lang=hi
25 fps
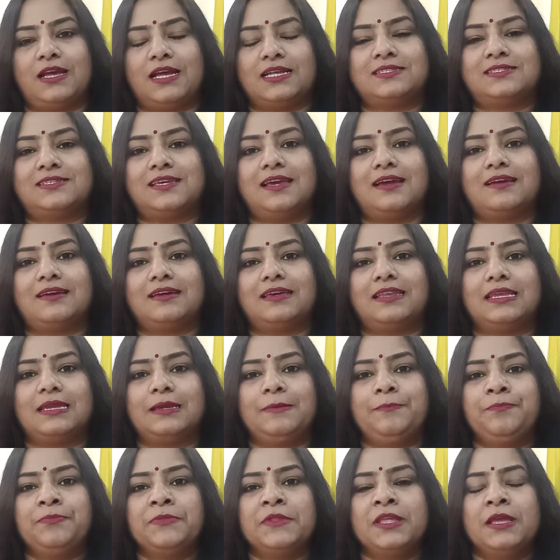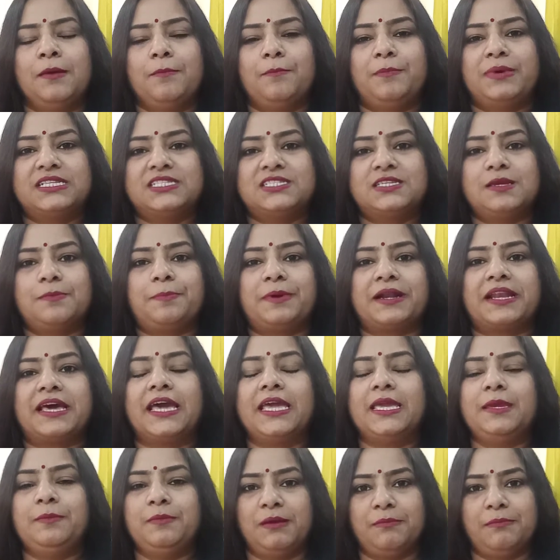अच्छा करें बच्चे
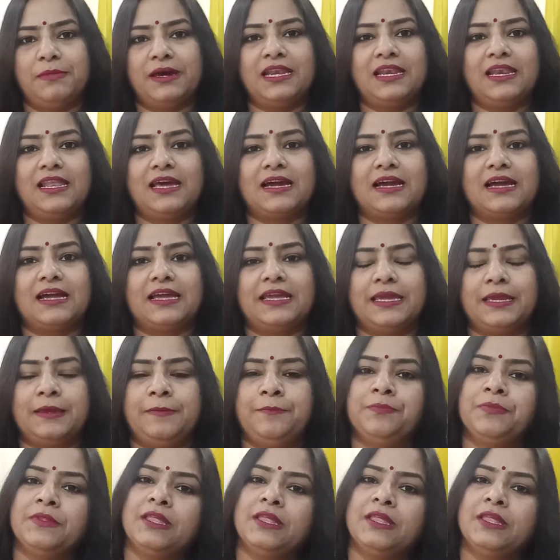पढ़ाई में मन लगाएं